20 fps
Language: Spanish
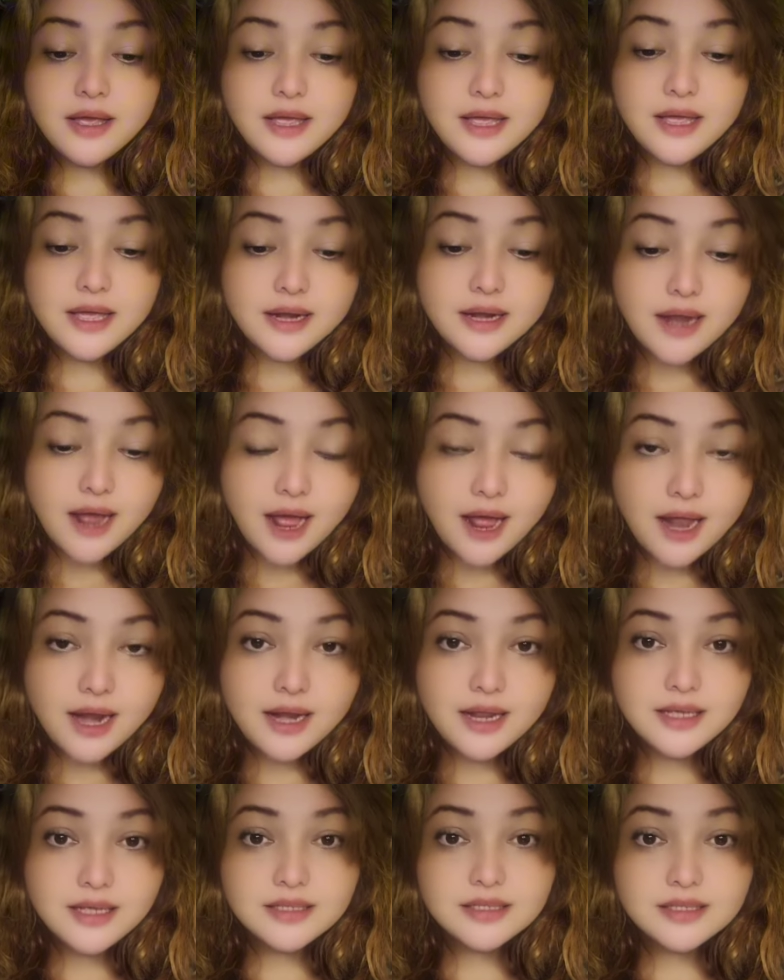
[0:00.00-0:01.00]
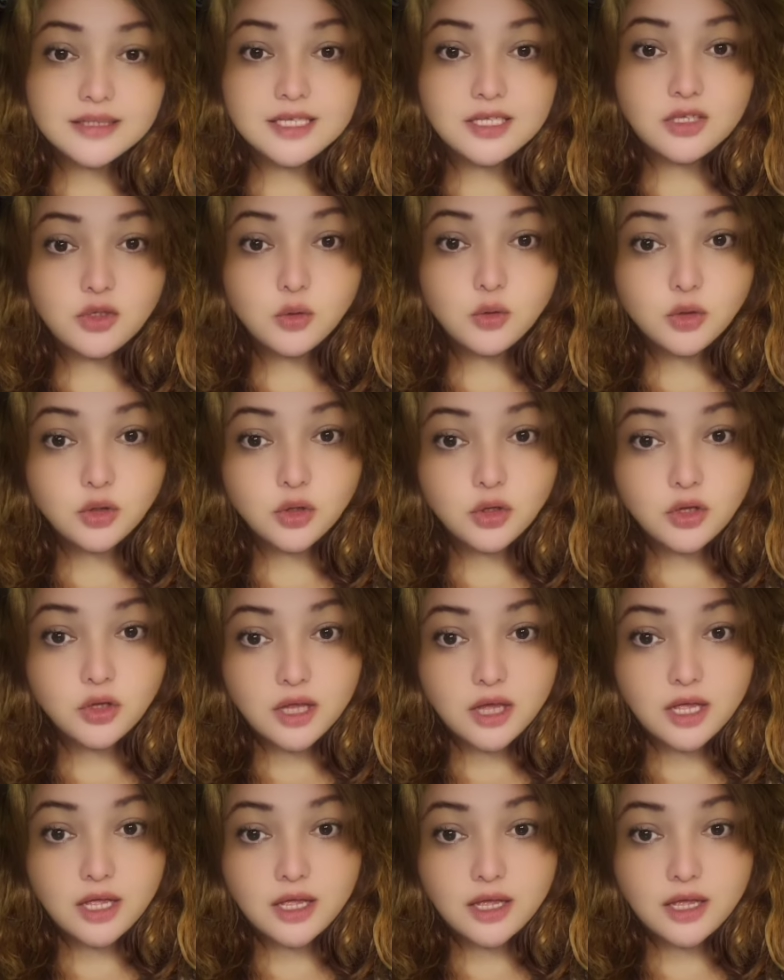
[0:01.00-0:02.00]
ir al Instituto
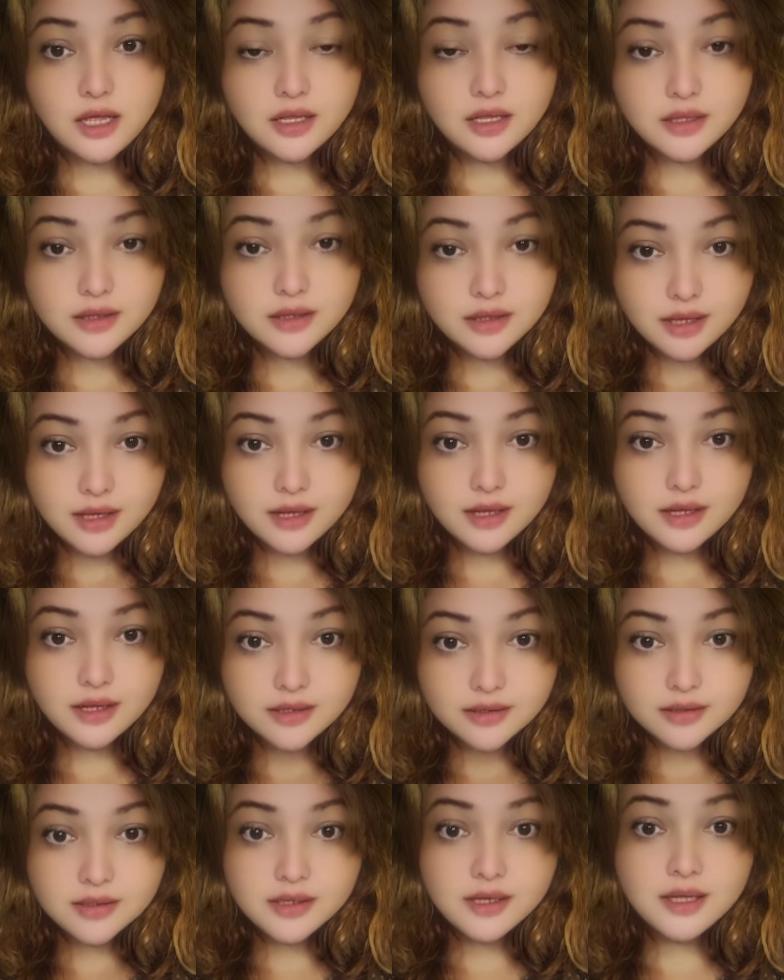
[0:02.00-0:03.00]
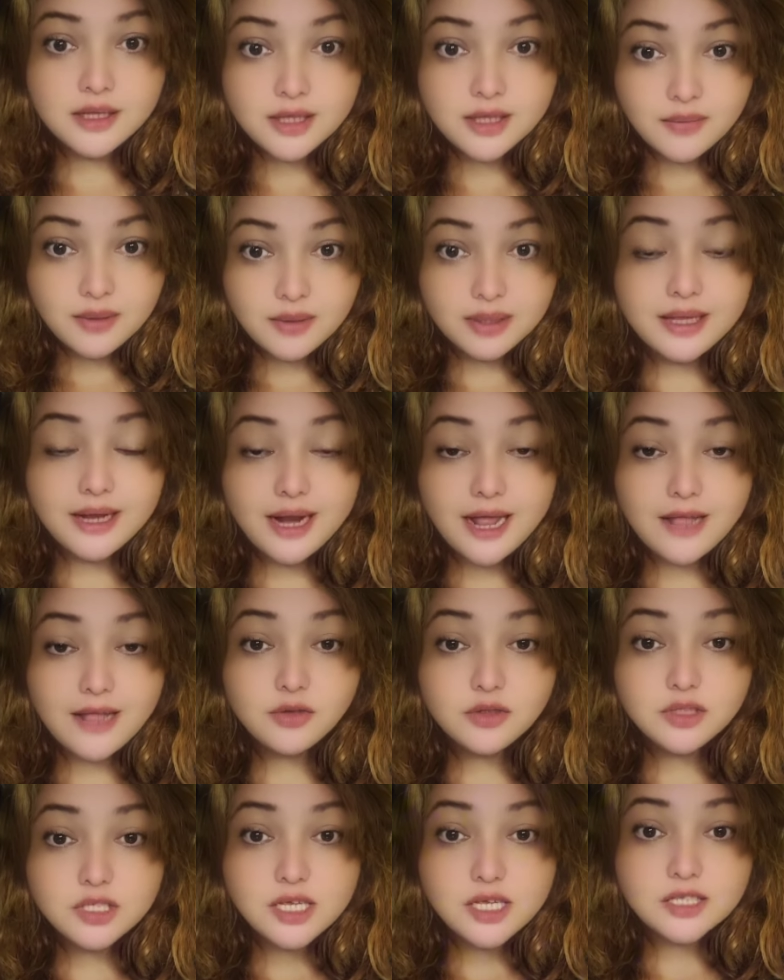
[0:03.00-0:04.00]
de, de, de
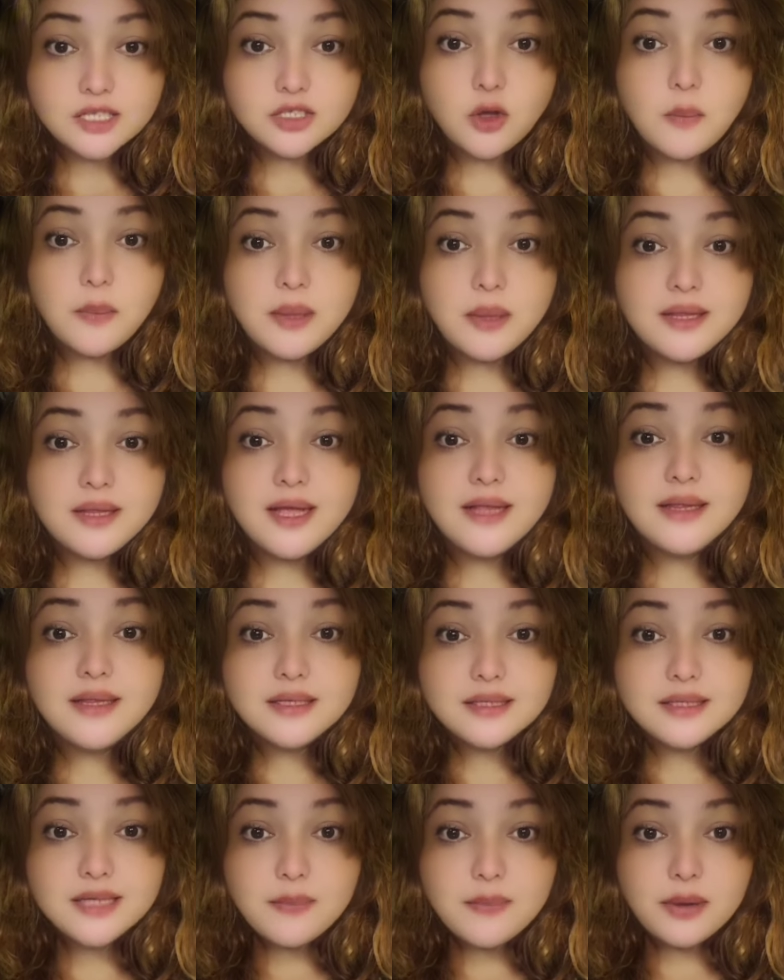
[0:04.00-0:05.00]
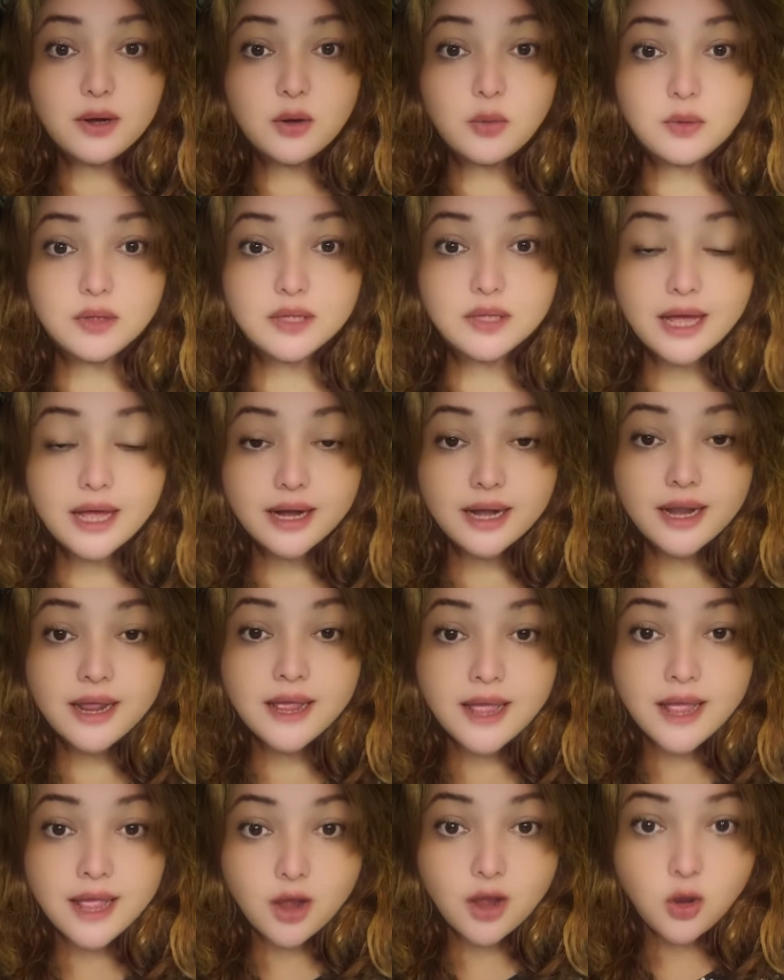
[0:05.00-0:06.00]
Veteranos y Excombatientes y preguntar
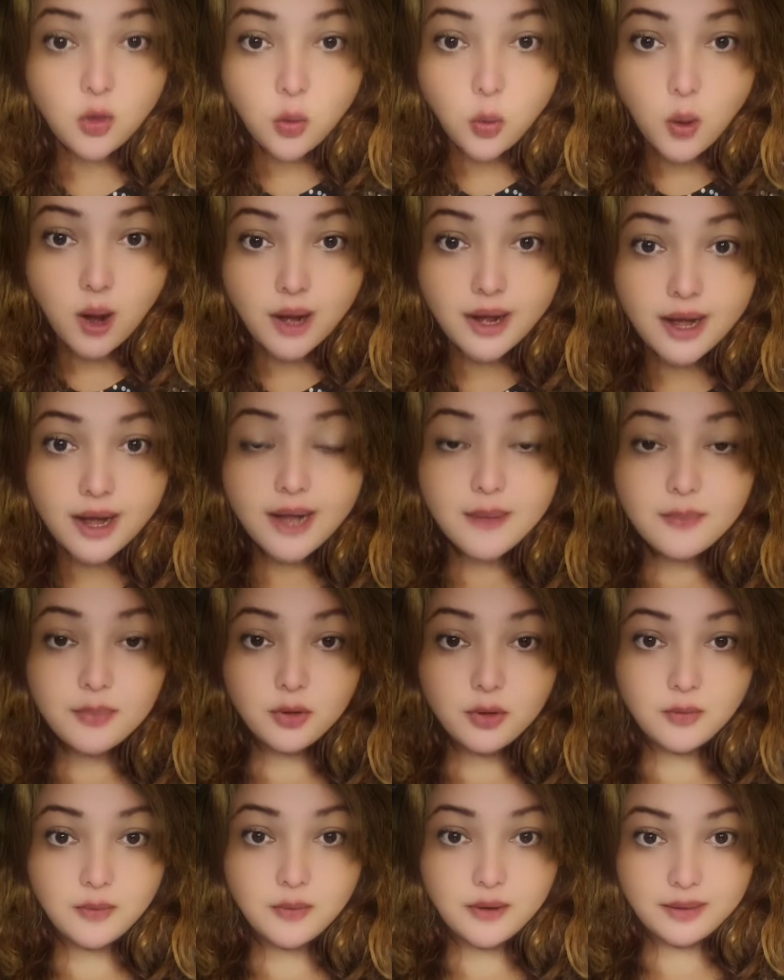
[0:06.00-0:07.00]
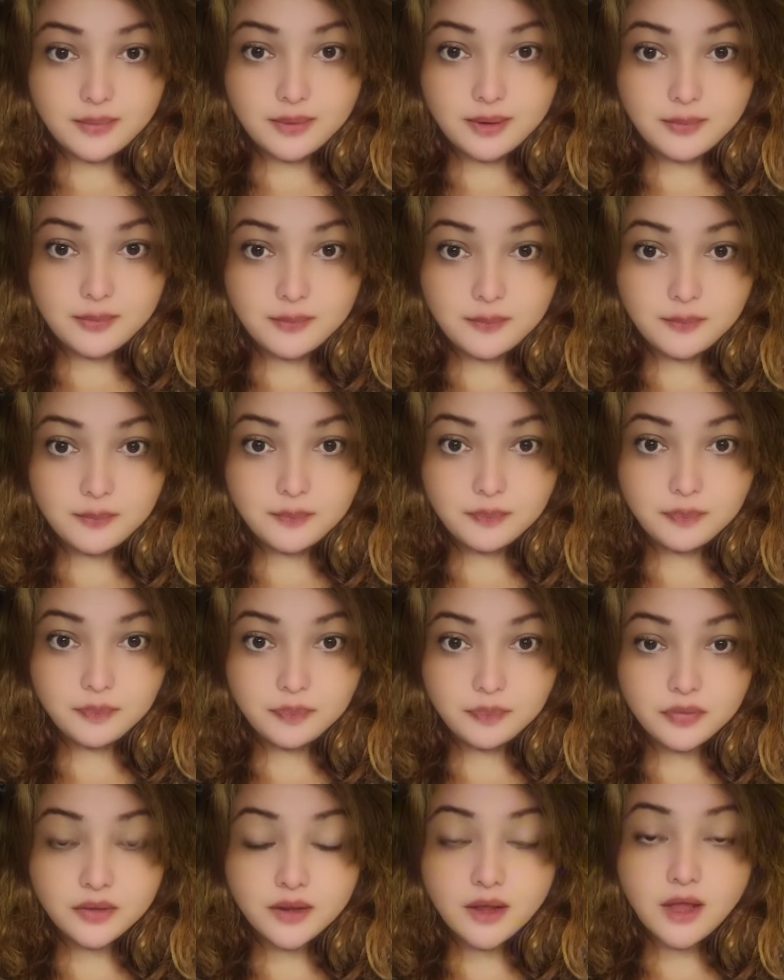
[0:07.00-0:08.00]
cuál es el problema.
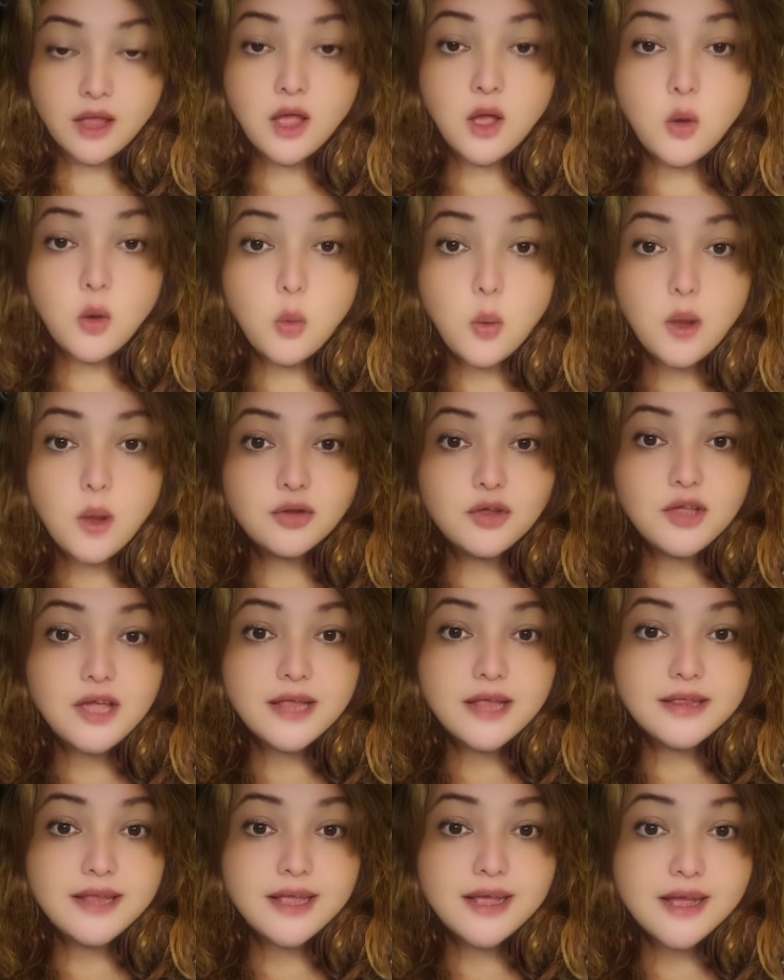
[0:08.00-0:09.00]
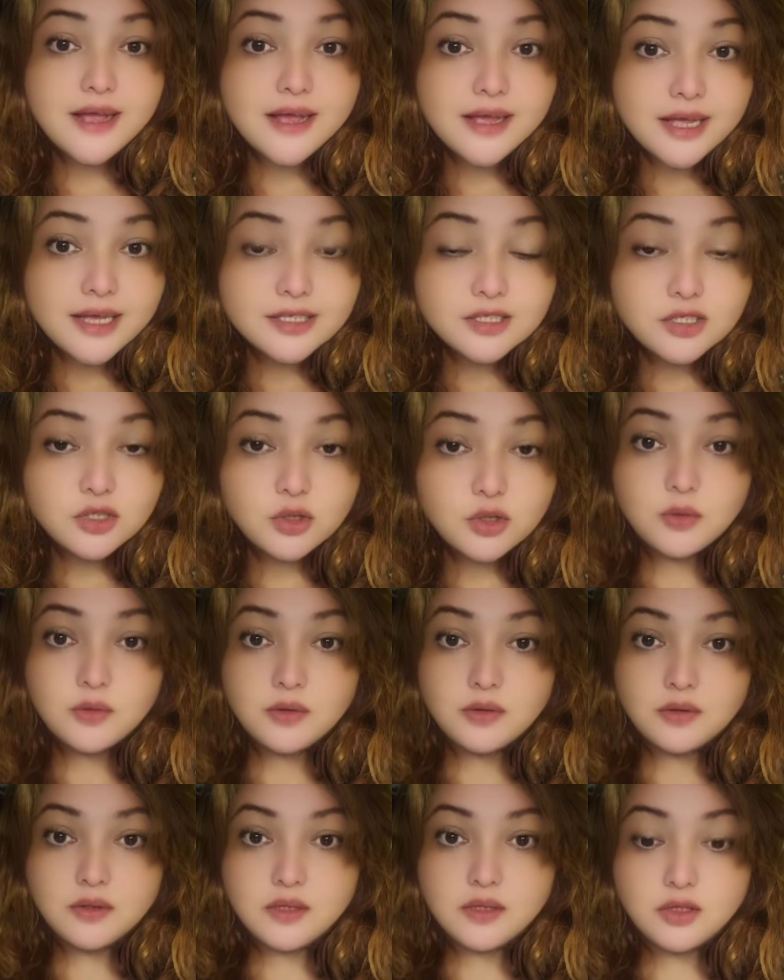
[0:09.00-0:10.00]
Cuando ya tengan eso,
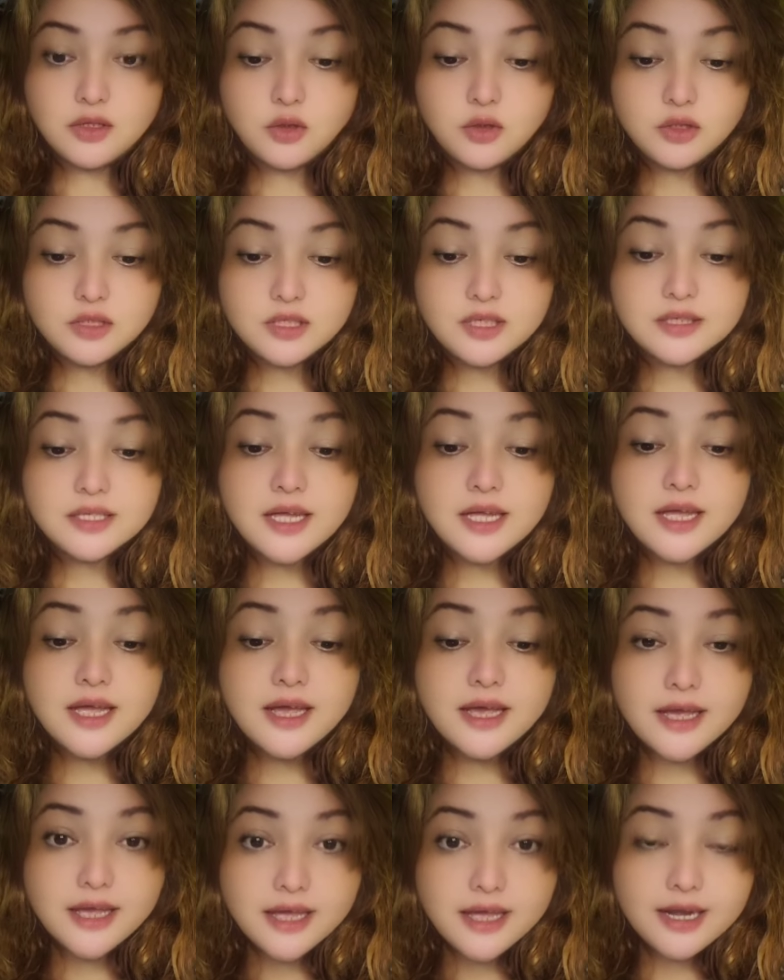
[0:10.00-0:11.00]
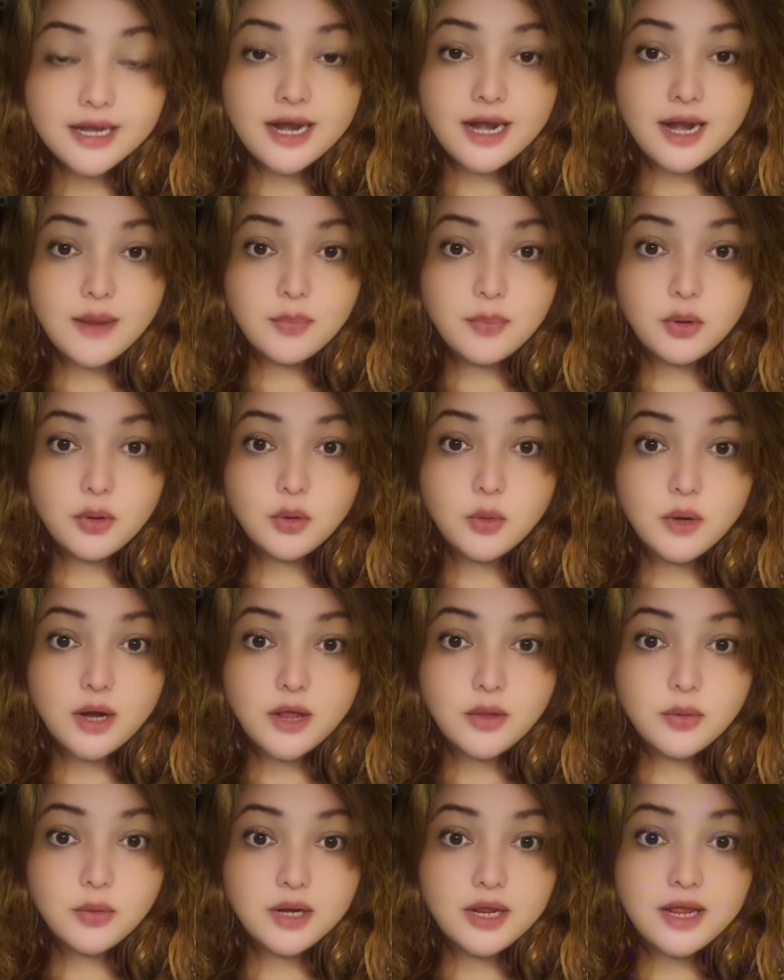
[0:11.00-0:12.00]
entonces ir a la
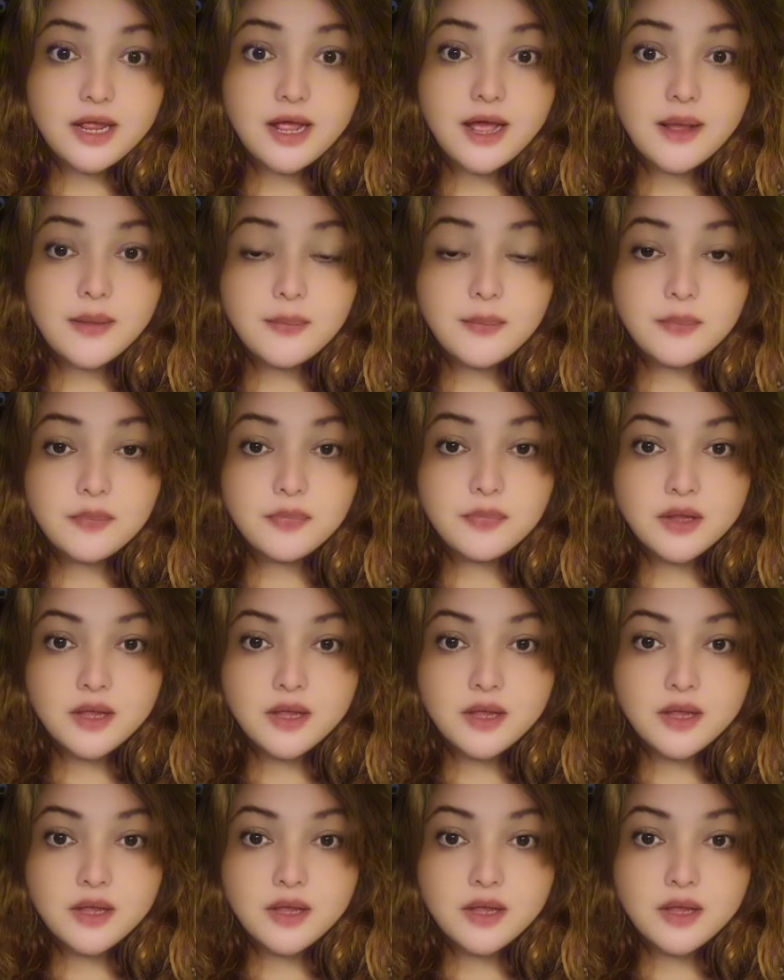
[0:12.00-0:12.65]
Procuraduría